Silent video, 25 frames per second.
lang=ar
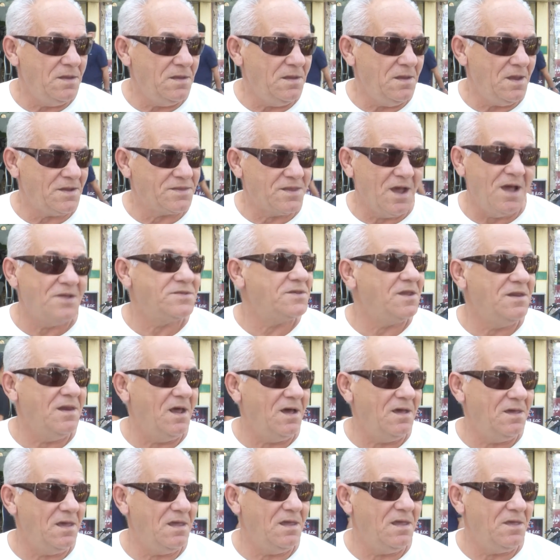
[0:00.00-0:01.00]
يحتاج
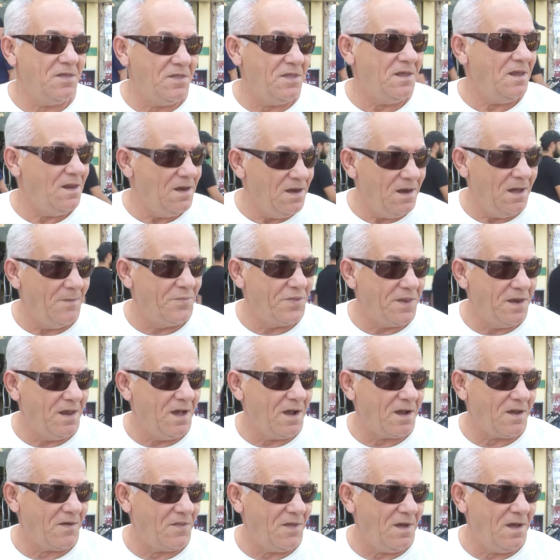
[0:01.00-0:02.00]
الى الى مثل
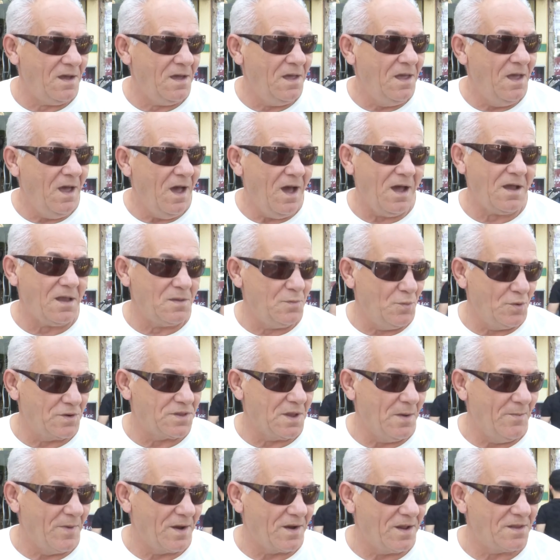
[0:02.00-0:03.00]
هكذا عقد
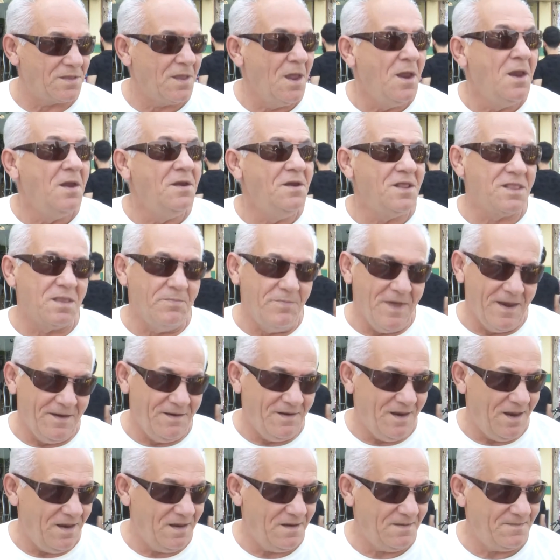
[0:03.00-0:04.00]
مؤتمرات،
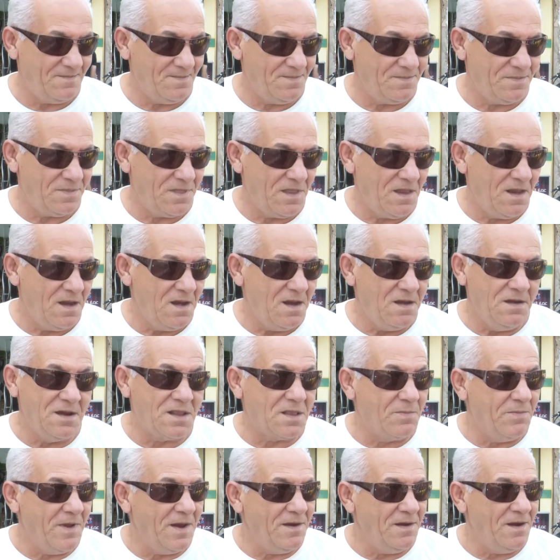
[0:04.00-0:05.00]
نتمنى
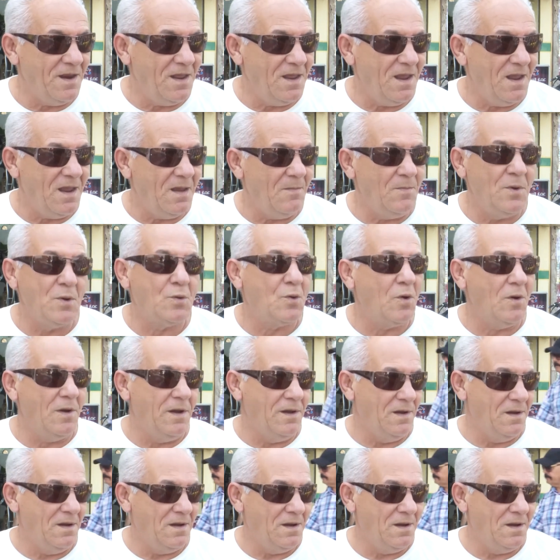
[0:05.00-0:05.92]
نتمنى من كل